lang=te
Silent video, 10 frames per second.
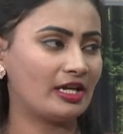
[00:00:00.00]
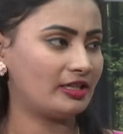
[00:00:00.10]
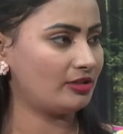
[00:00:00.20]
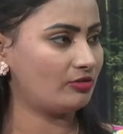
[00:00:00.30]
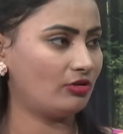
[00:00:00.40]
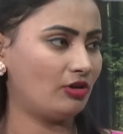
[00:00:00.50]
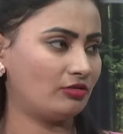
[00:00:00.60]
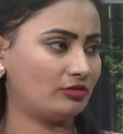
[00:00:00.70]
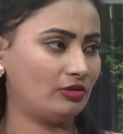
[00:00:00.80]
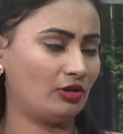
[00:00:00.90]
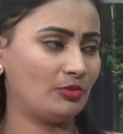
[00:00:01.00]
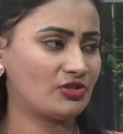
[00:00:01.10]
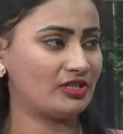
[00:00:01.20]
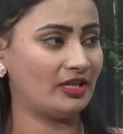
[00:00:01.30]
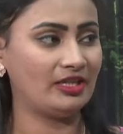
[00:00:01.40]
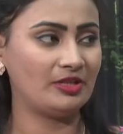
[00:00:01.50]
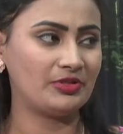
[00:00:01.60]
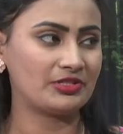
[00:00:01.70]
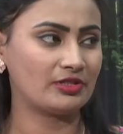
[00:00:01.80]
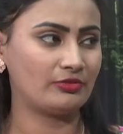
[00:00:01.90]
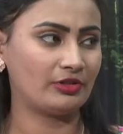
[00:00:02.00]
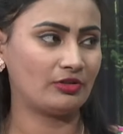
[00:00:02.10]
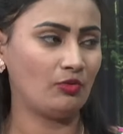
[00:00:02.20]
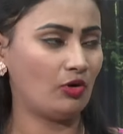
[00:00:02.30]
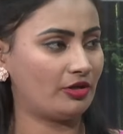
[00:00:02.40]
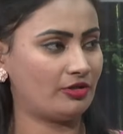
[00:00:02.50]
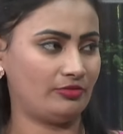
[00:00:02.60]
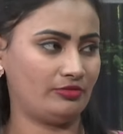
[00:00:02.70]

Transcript: చాలా ఎక్కువగా ఉంటుంది ఆల్మోస్ట్ నైంటీ పర్సెంట్ వరకు వాటర్